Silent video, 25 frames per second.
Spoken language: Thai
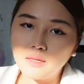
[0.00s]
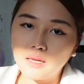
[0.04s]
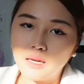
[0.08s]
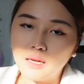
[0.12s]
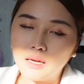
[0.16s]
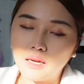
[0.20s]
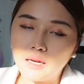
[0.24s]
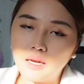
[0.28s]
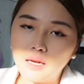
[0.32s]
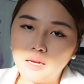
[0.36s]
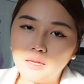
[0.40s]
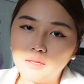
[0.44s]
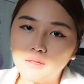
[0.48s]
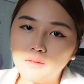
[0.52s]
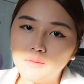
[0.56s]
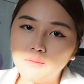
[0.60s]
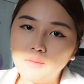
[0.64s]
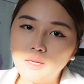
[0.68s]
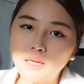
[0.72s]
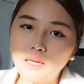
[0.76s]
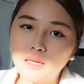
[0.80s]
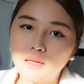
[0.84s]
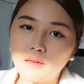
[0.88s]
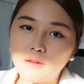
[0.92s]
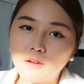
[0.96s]
อะคาเด
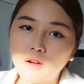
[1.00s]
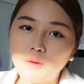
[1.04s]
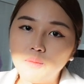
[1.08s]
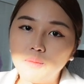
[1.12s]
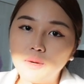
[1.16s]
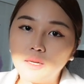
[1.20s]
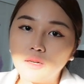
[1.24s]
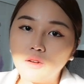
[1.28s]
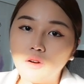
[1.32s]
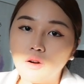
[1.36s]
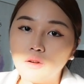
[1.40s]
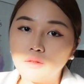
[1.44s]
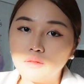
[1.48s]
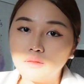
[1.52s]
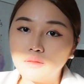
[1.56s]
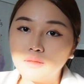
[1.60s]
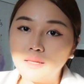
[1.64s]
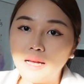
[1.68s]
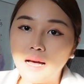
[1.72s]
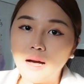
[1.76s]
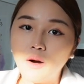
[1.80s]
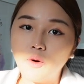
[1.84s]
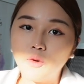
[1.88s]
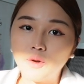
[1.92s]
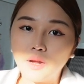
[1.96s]
มี่แล้วก็เป็นคอน
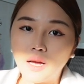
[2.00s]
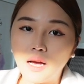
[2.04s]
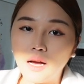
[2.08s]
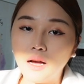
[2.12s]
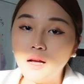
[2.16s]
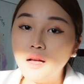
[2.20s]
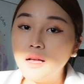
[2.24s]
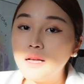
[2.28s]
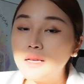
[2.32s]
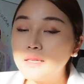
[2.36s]
ซัลท์นะคะ